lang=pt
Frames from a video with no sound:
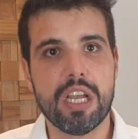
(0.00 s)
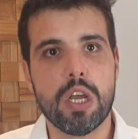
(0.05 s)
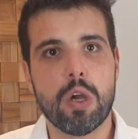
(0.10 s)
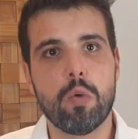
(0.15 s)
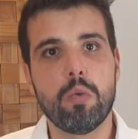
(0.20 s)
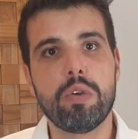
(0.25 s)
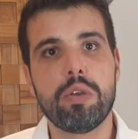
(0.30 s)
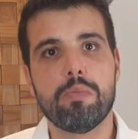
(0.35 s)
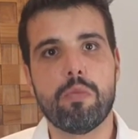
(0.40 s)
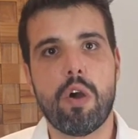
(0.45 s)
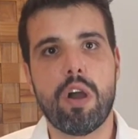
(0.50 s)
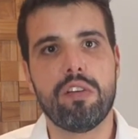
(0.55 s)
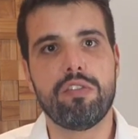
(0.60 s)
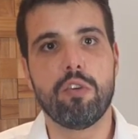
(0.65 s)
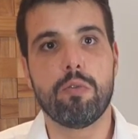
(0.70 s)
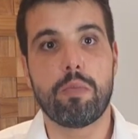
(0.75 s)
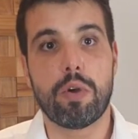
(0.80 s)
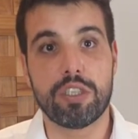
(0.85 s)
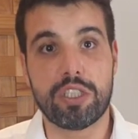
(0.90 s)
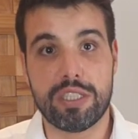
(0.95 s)
um imóvel
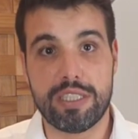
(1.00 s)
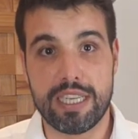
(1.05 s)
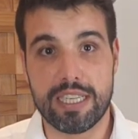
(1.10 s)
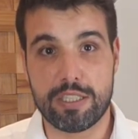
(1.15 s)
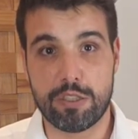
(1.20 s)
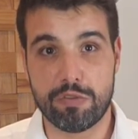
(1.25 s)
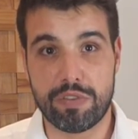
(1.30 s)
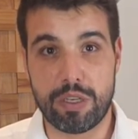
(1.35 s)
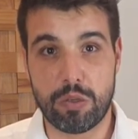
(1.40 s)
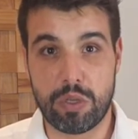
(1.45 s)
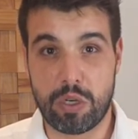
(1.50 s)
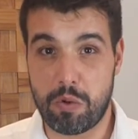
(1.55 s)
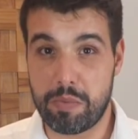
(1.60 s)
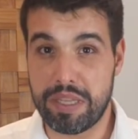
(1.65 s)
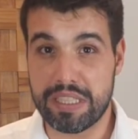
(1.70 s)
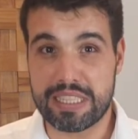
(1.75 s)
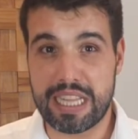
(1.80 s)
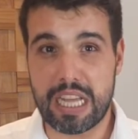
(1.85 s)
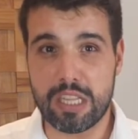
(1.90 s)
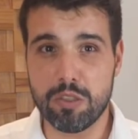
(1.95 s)
pode ter seu valor
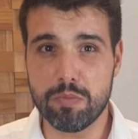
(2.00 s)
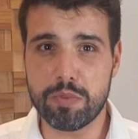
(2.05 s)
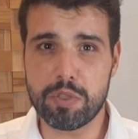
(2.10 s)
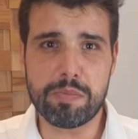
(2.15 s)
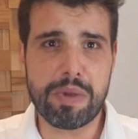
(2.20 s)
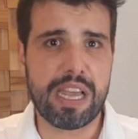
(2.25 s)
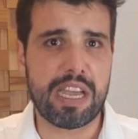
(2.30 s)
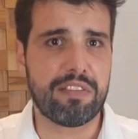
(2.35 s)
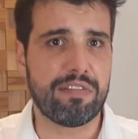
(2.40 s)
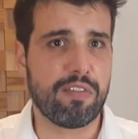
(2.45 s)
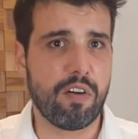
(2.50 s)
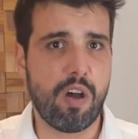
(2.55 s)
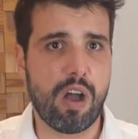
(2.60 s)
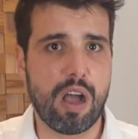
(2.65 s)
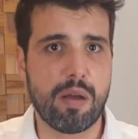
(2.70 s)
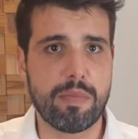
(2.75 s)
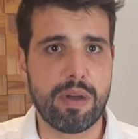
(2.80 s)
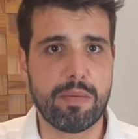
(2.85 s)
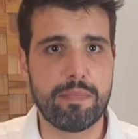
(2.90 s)
aumentado por uma reforma,